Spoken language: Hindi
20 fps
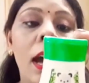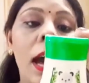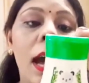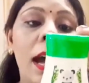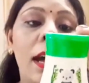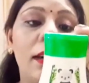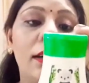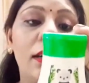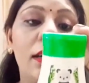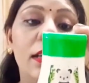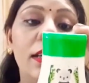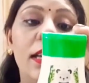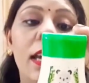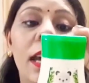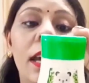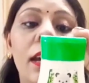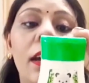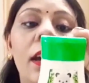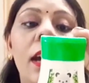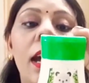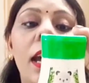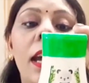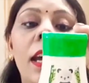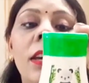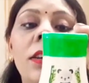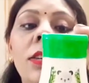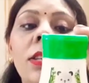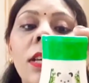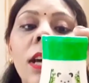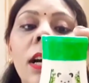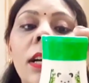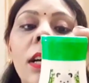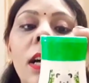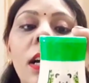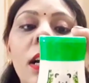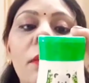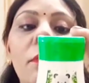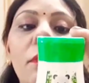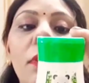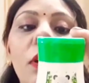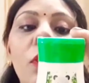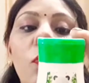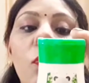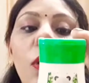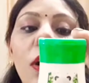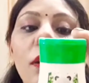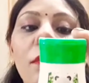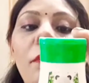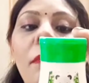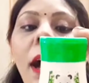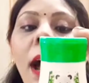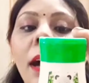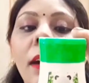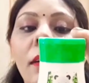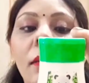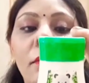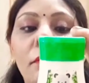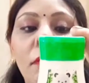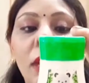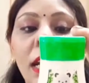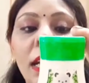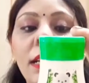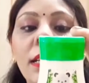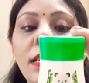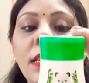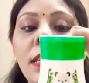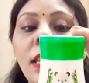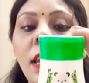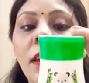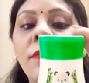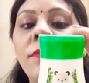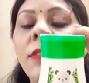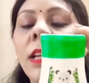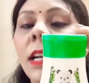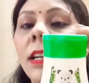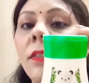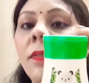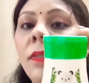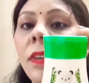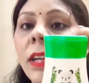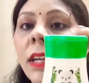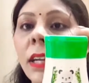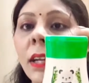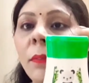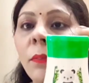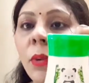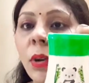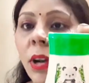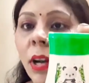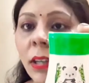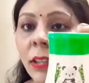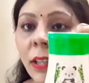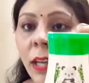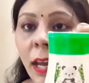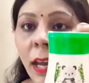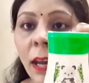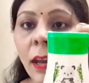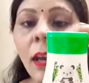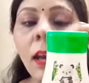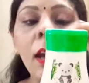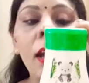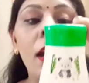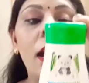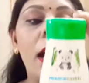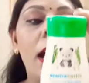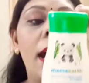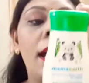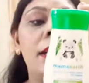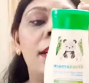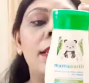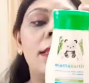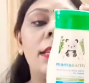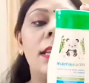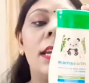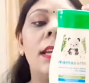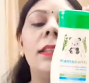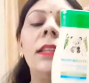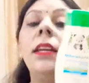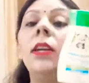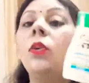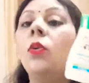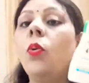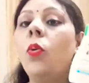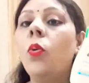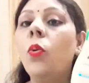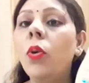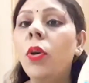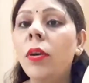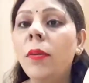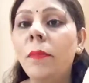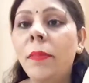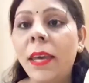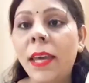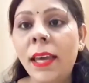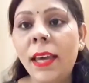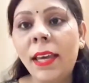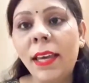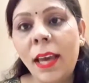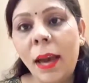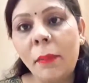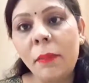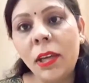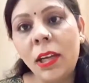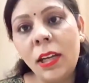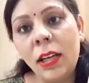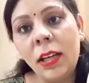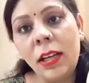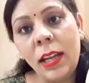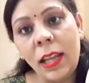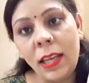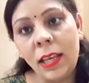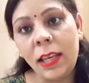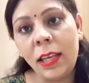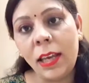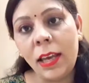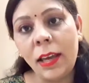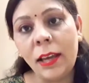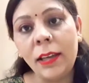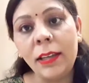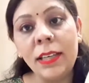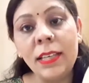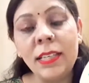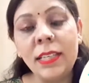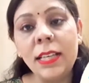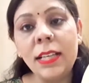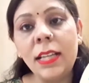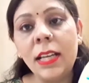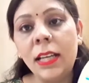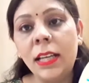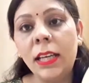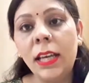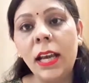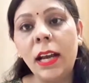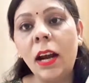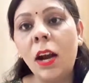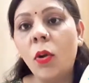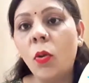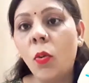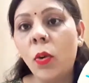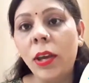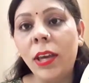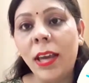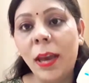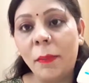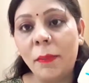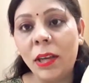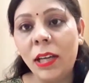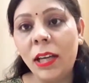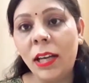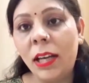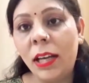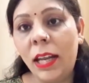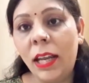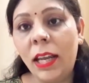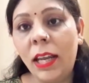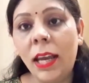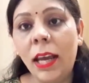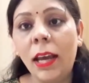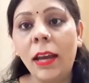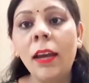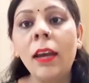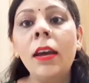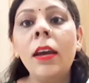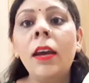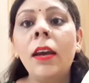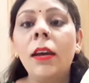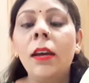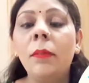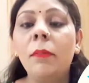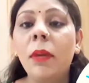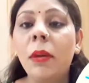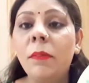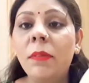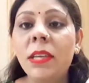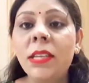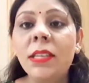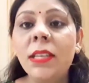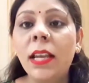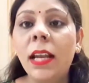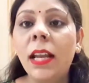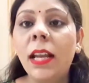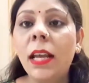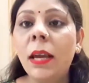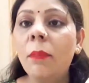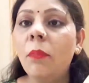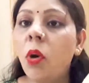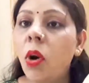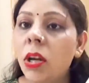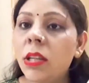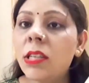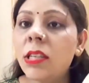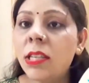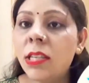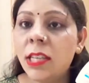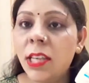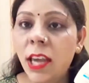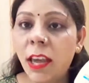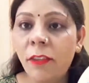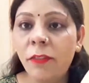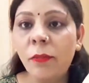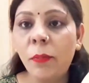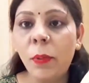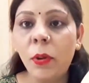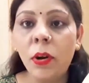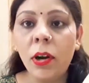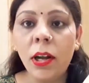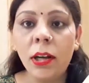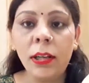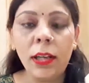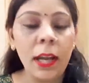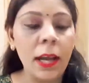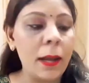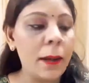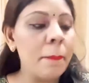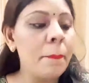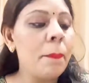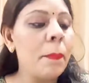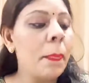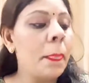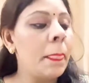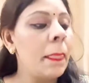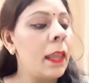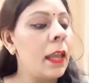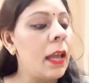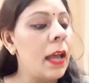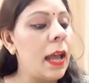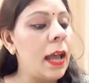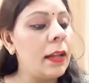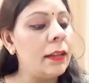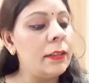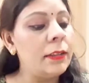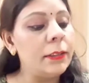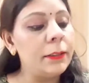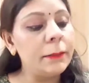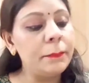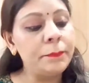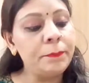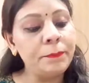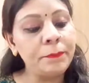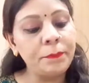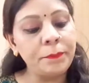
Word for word: एंड ये एशिया का नंबर वन मेड सेफ सर्टिफिकेट प्रोडक्ट है एंड इसके अंदर कोई भी केमिकल नहीं है किसी तरीके का कोई केमिकल नहीं है बेबीज़ के लिए बहुत सेफ़ प्रोडक्ट है एंड uh,